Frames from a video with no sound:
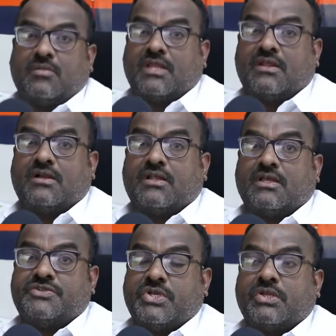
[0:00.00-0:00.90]
ఏం లేదండి
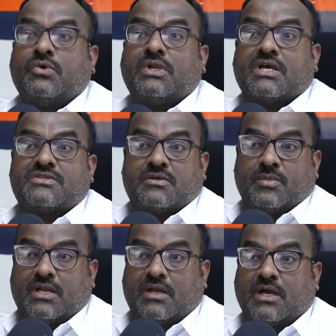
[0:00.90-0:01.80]
జెన్యున్
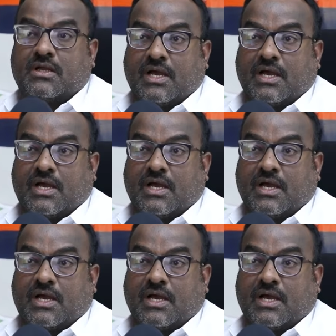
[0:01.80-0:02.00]
కస్టమరా